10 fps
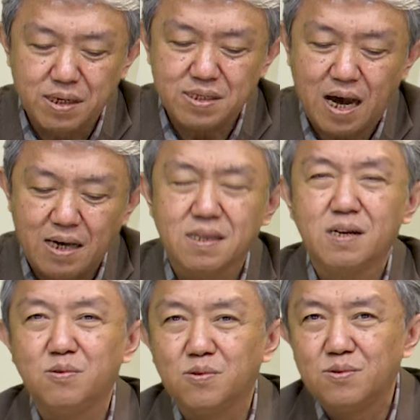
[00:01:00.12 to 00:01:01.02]
bersaat
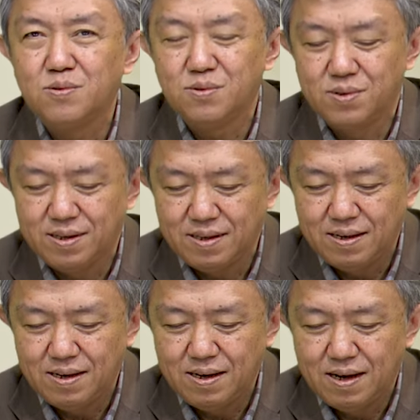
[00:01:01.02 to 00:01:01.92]
teduh.
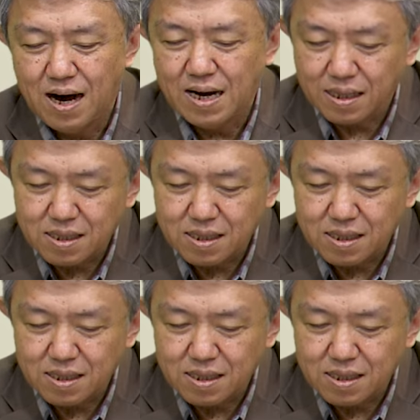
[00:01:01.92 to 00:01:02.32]
Hari